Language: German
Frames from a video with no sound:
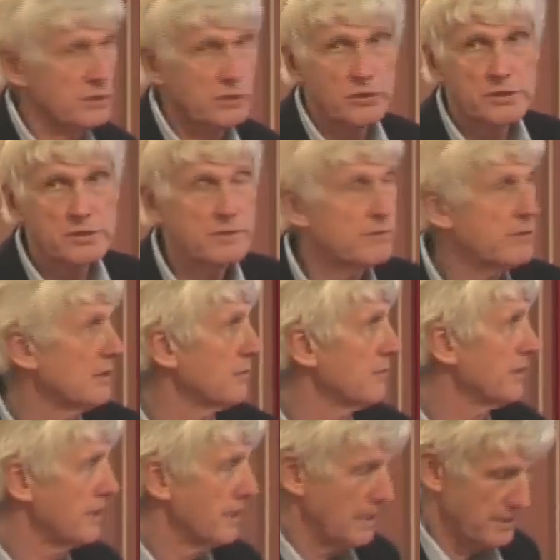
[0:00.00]
Sie kosten viele
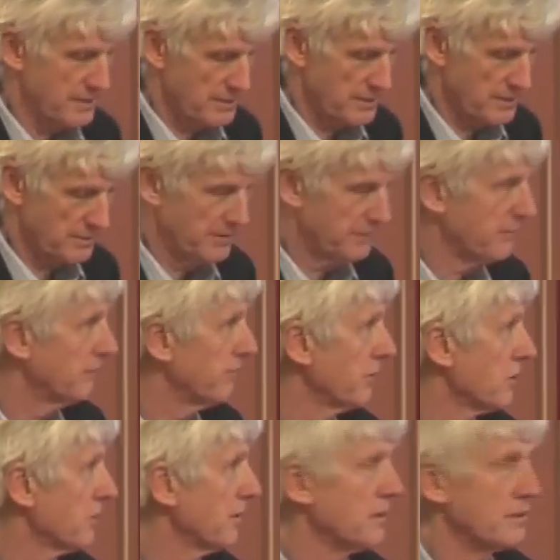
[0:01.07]
Milliarden, sind aber von
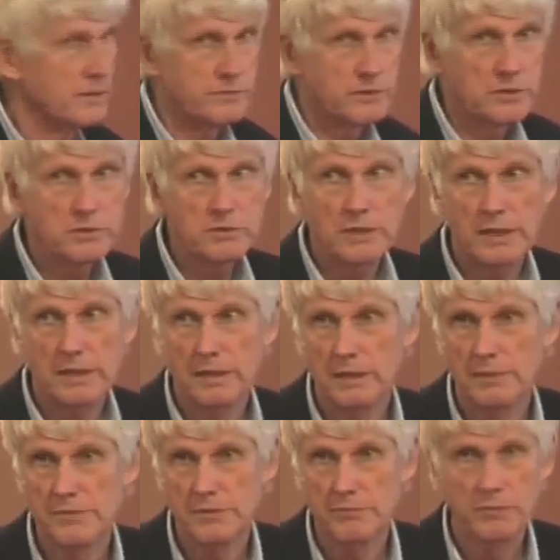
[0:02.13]
verschwindender Wirkung.
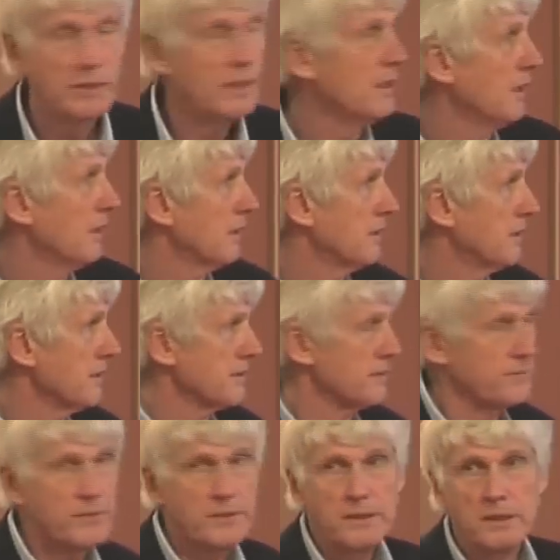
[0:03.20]
Alle haben sie
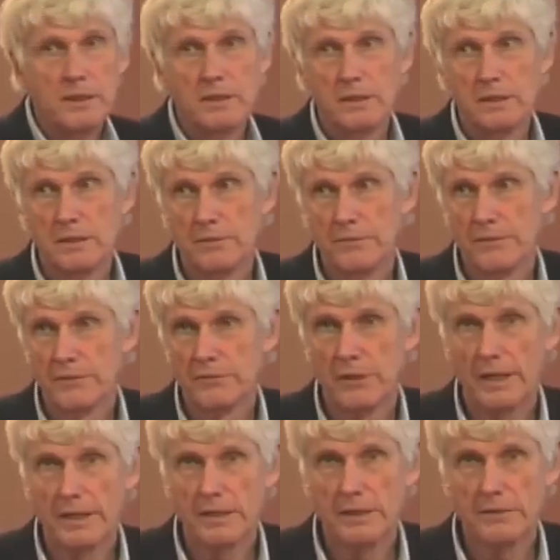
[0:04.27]
diesen ähm,
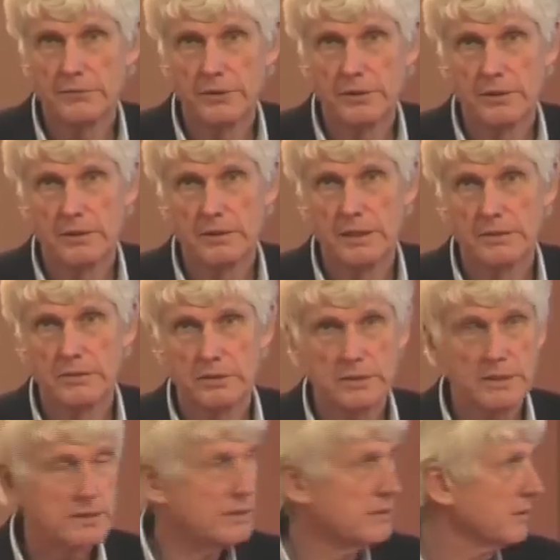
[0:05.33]
Flyer von Herrn Dr.